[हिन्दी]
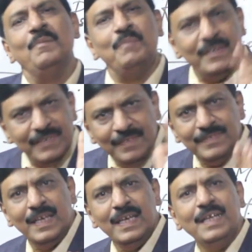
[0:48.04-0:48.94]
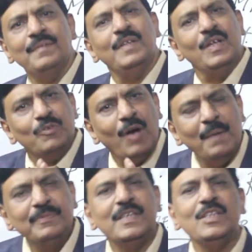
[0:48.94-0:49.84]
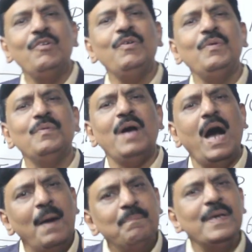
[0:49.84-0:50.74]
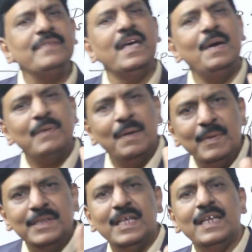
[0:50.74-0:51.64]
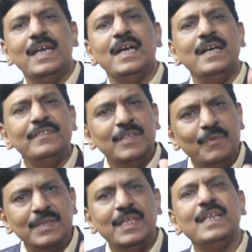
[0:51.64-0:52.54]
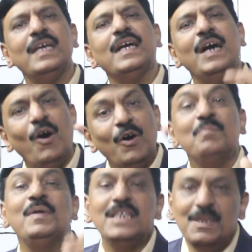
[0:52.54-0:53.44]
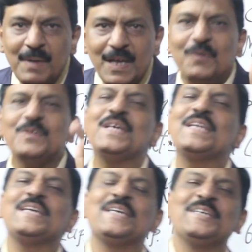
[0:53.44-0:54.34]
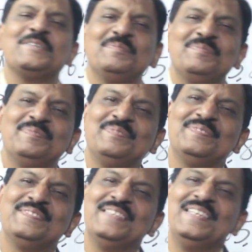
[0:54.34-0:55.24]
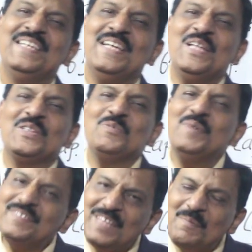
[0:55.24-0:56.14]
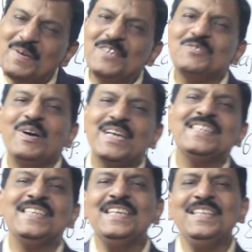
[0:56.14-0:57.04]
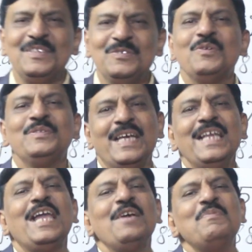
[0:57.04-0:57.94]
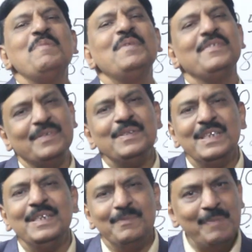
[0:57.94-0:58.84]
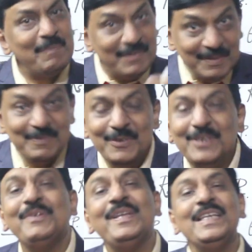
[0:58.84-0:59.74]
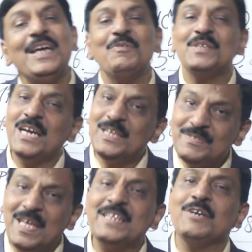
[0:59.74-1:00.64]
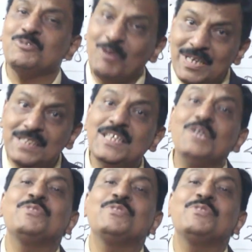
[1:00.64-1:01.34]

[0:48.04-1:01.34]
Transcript: पेशेंस है तो आप सदैव आप पैसा आपका बनता रहेगा संवरता रहेगा और मल्टीप्लाई होता रहेगा तो बस आपका स्वागत है जो नए लाइफ मेंबरशिप जो इन्होंने लिया उनका स्वागत है और